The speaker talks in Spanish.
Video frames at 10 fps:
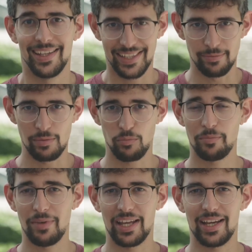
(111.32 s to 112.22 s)
También
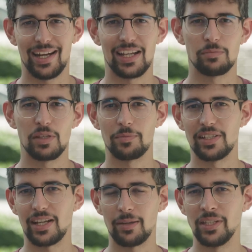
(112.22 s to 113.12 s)
pueden manejar las
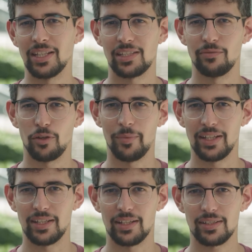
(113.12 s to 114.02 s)
mismas herramientas
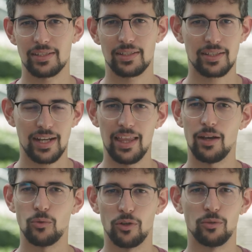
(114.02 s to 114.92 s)
informáticas,
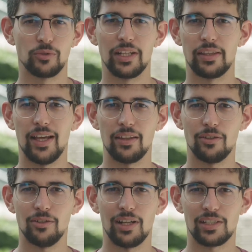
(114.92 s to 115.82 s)
cada uno
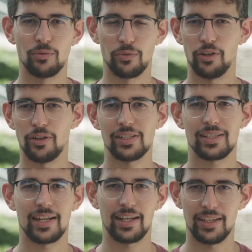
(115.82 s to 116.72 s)
utilizando las funciones
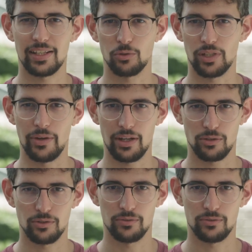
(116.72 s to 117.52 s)
que requiera su trabajo.